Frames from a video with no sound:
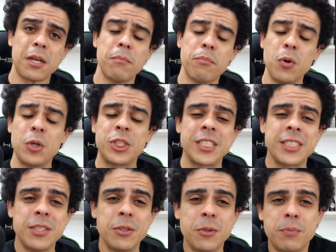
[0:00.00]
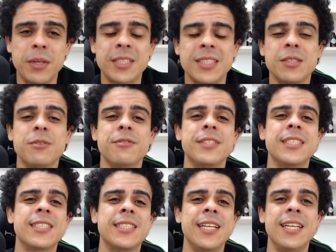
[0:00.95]
Poxa, se o Paysandu
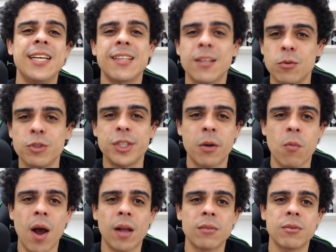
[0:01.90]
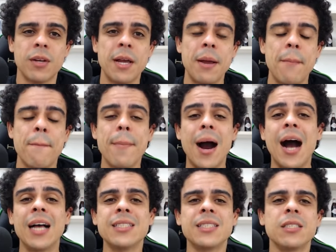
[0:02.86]
vencer, ele entra no G4.
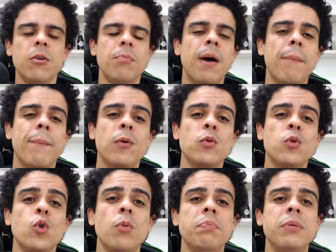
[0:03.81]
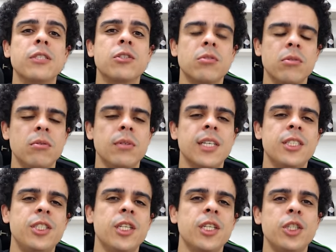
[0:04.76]
Mas o Papão tropeçou, né,
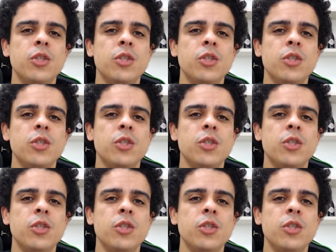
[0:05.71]
diante